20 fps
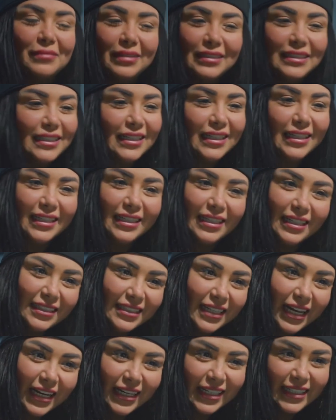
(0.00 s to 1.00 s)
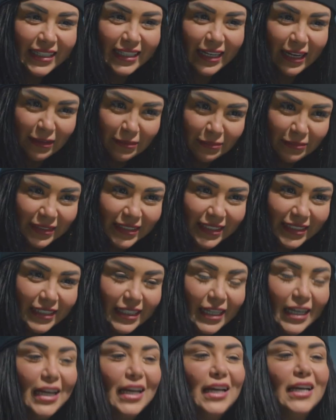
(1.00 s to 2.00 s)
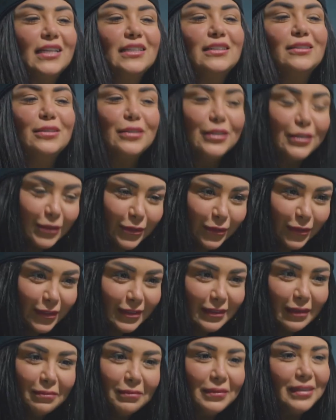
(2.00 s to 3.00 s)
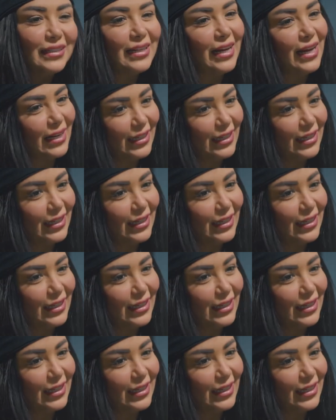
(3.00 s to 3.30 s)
ما تقلقيناش عليك يا عمتي الدكتور طمنا